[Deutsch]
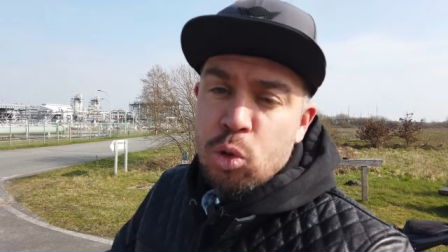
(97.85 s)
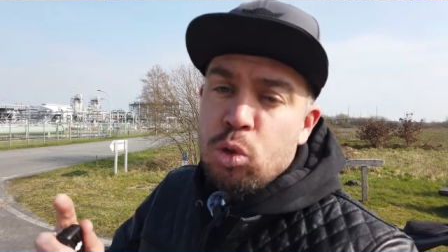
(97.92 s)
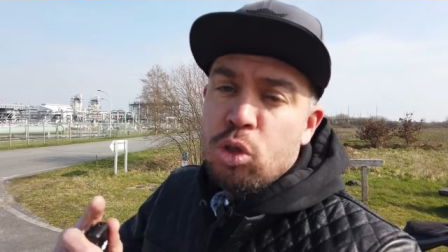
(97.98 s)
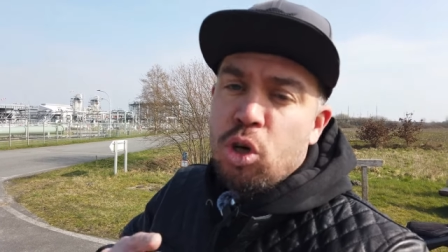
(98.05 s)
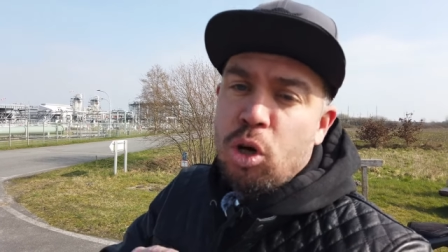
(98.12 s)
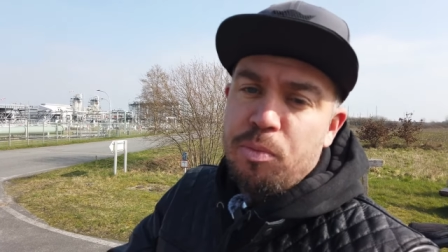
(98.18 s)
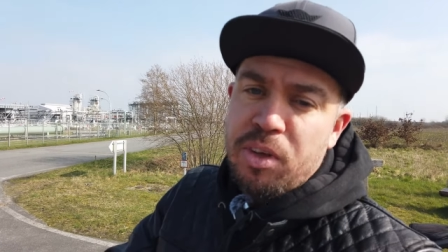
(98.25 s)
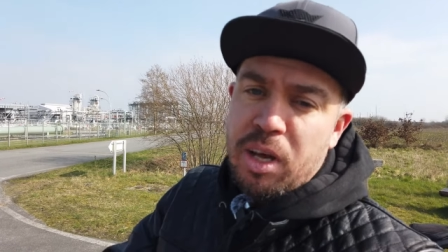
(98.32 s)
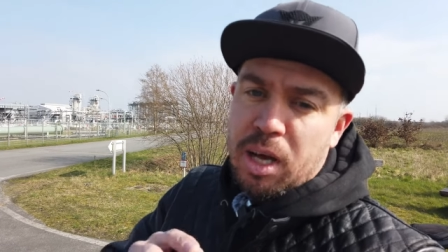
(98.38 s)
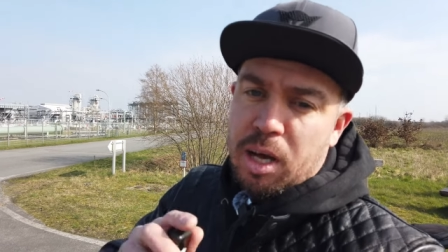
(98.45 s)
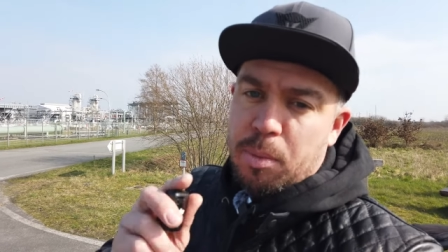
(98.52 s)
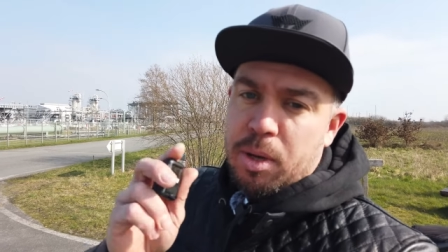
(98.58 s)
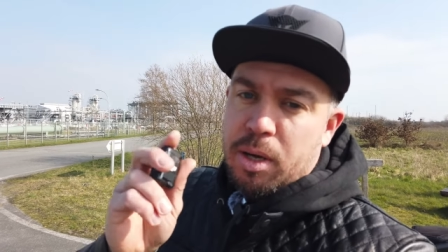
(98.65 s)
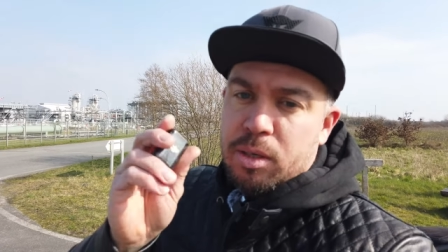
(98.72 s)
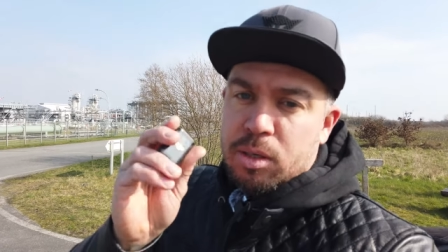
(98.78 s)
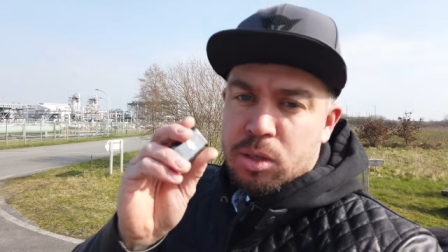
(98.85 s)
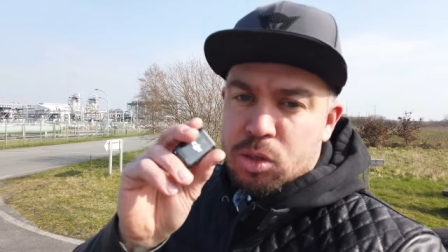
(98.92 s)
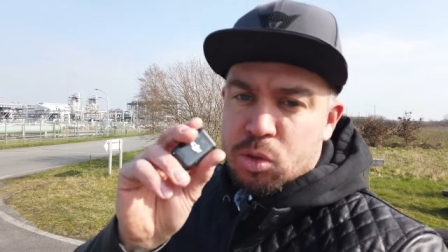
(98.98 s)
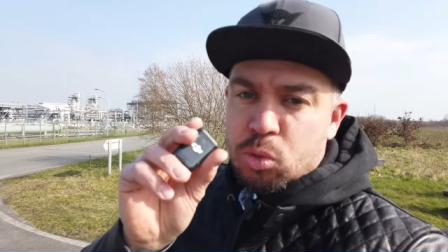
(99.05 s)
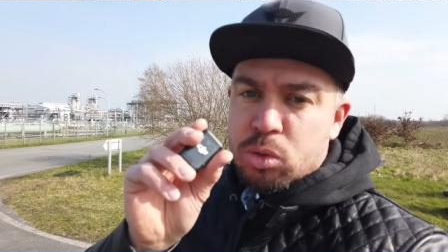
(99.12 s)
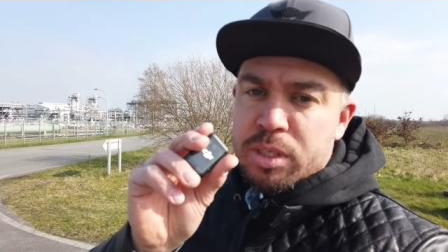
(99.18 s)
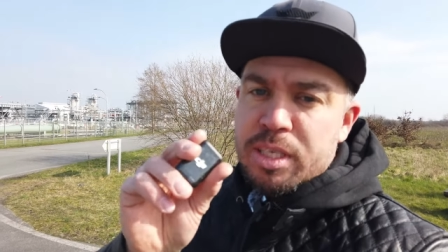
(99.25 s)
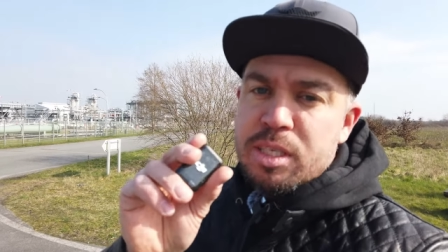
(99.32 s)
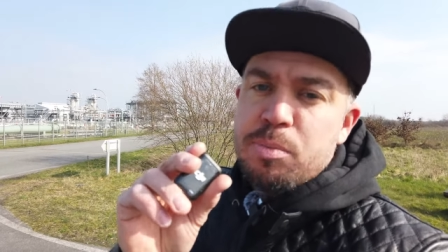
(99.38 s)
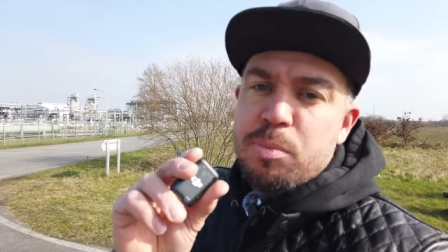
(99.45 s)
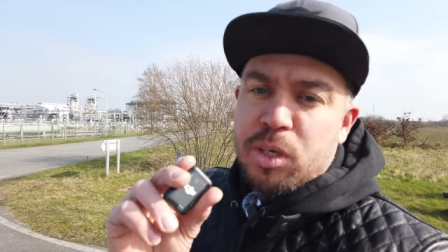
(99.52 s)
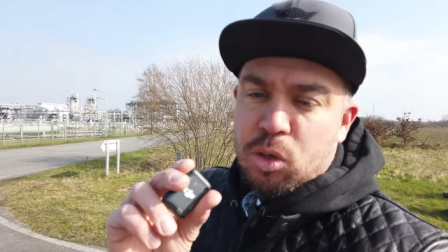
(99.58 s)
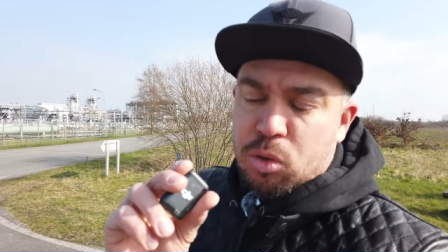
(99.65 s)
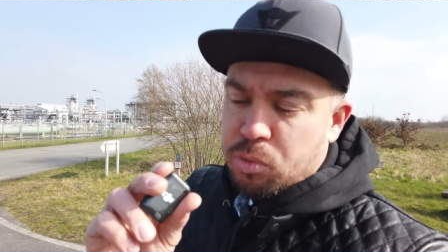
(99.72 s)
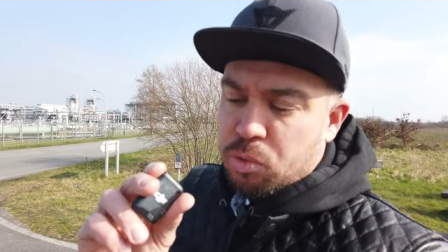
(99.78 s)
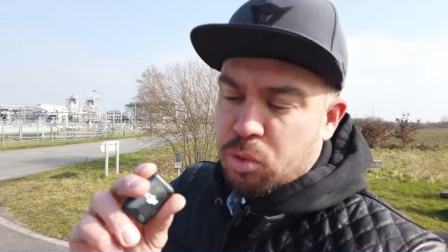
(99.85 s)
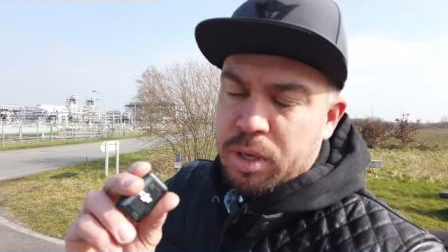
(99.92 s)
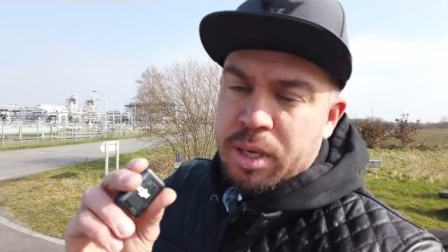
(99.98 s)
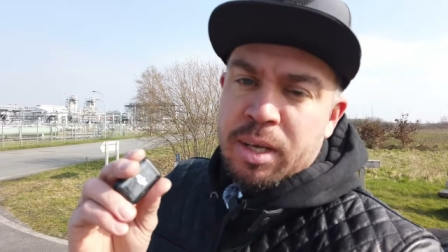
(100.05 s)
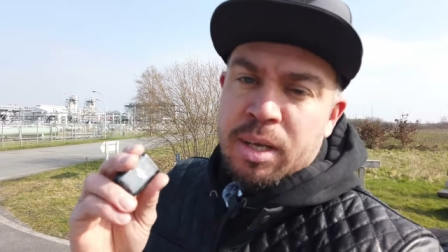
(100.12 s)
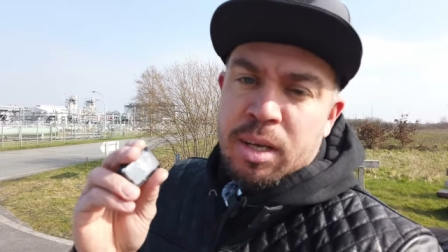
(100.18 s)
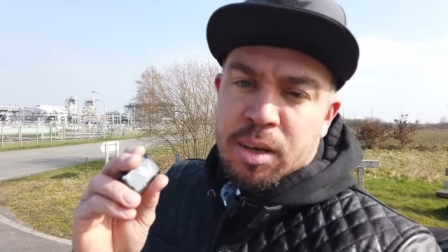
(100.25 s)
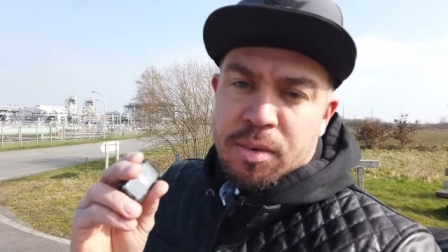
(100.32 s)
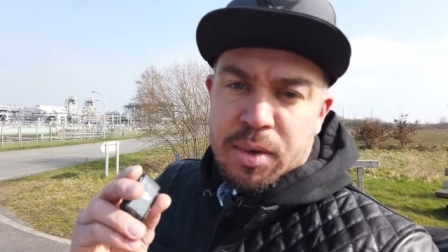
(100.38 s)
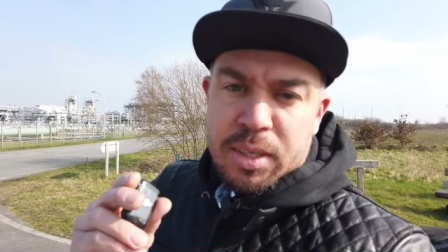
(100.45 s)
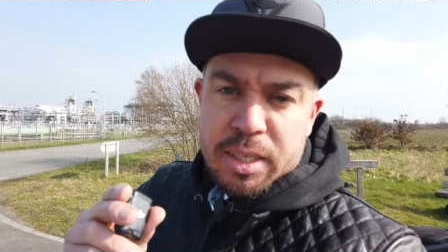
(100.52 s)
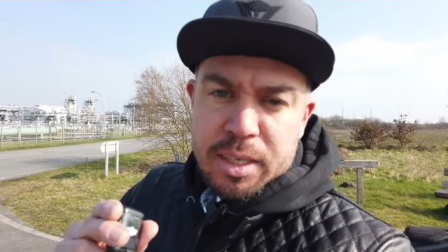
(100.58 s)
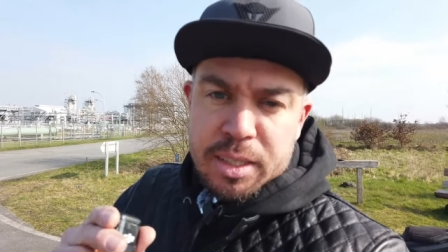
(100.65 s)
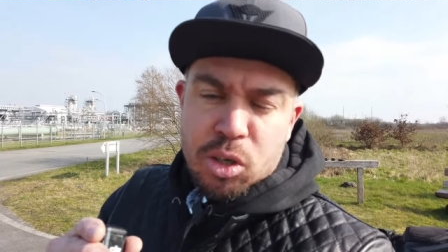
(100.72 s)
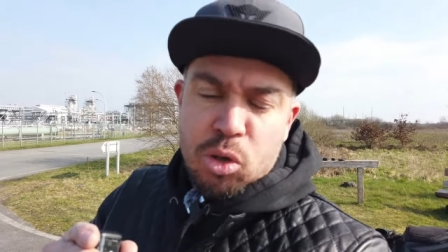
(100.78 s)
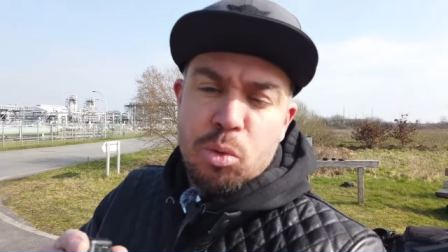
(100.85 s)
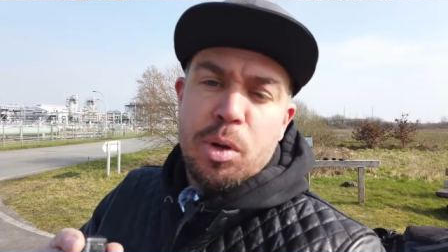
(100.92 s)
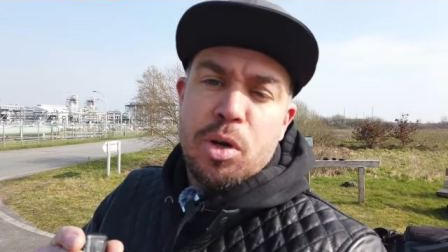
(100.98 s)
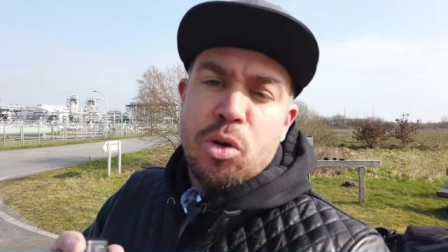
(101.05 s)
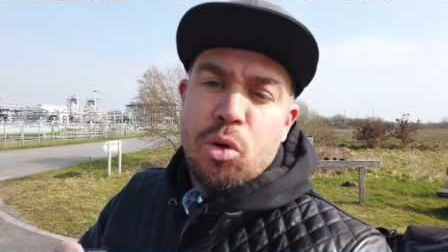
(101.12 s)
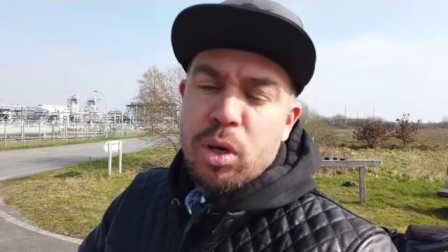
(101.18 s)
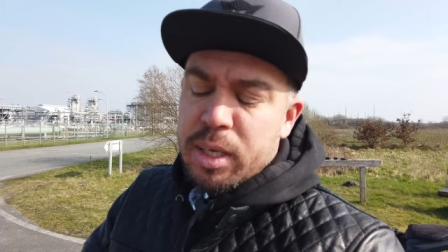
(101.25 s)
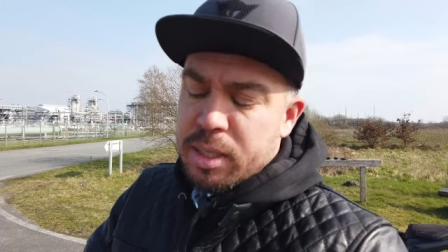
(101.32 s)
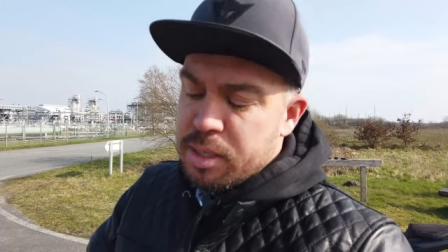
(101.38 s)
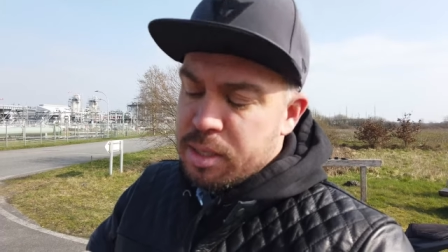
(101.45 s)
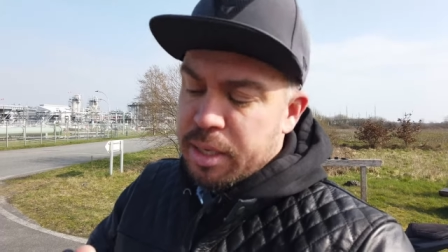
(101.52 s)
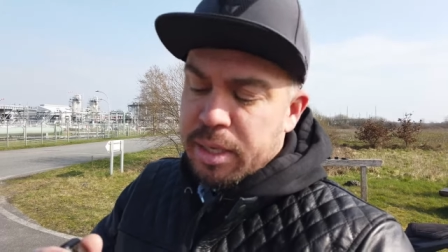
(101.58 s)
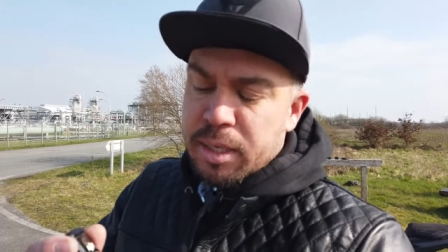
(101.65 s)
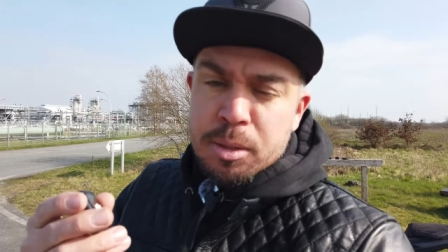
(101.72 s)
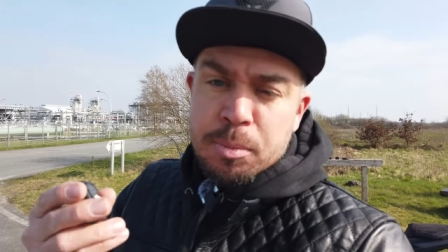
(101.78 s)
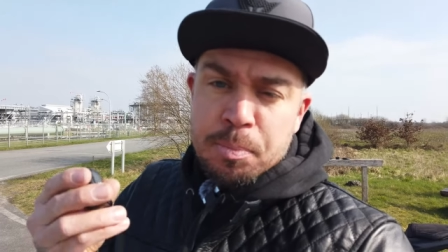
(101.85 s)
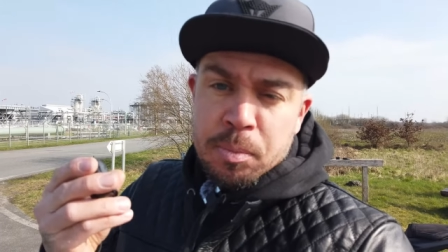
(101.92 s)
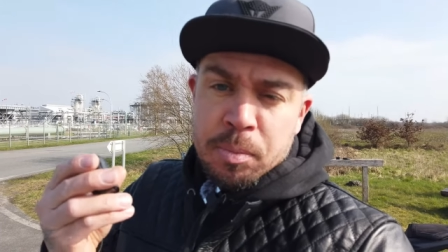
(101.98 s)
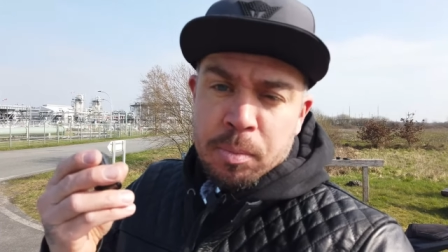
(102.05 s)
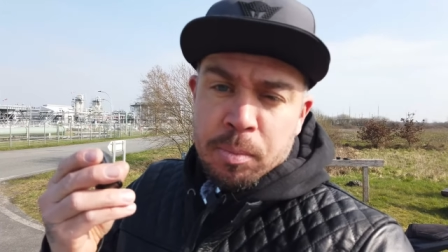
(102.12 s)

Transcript: Nun kommen wir aber zu diesem Mikrofon. Was kann ich darüber noch erzählen?